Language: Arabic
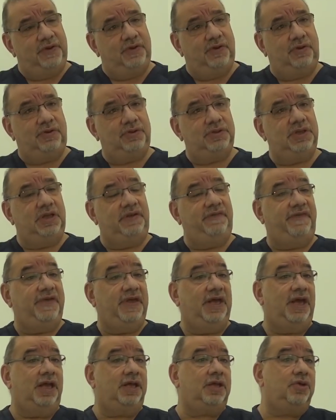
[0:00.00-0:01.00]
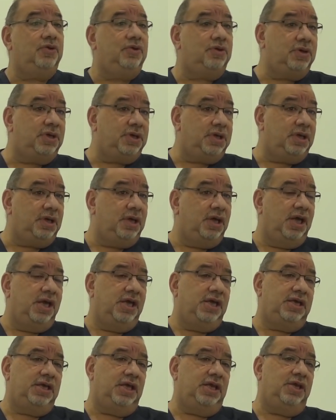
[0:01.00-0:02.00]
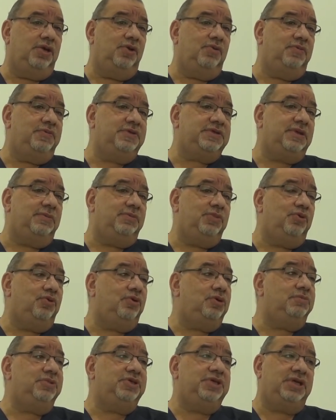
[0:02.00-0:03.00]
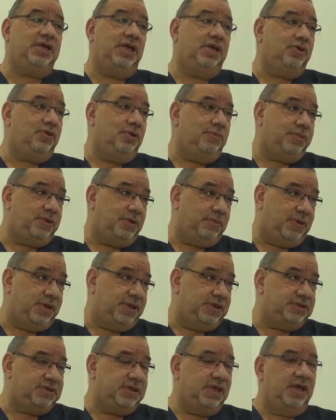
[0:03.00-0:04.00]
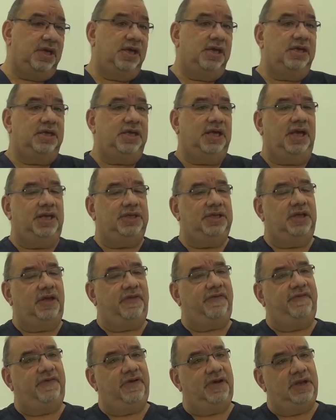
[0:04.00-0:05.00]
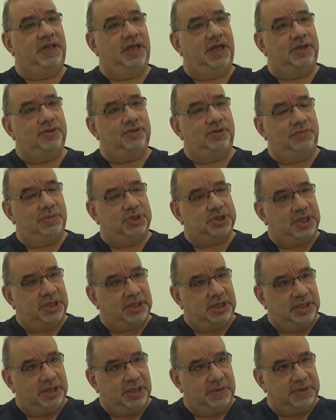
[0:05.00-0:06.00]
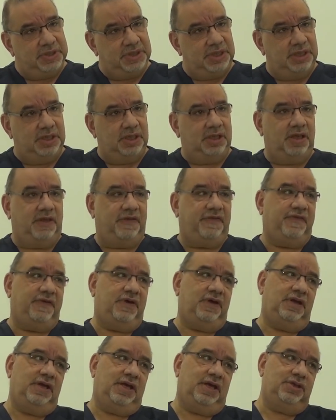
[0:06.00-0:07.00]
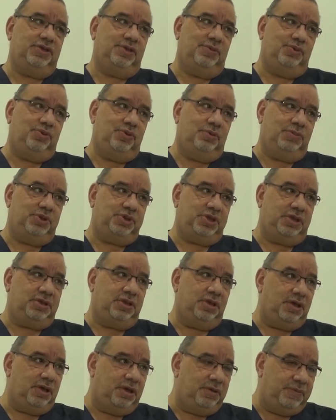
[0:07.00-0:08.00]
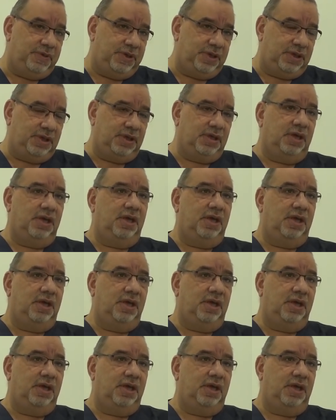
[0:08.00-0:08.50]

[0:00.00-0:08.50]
لهم الفئات الاخرى يلي هو بنسميه الميديكالي كومبرومايزد يعني الاطفال اللي عندهم مشاكل كبديه، الاطفال اللي عندهم منهم مشاكل قلبيه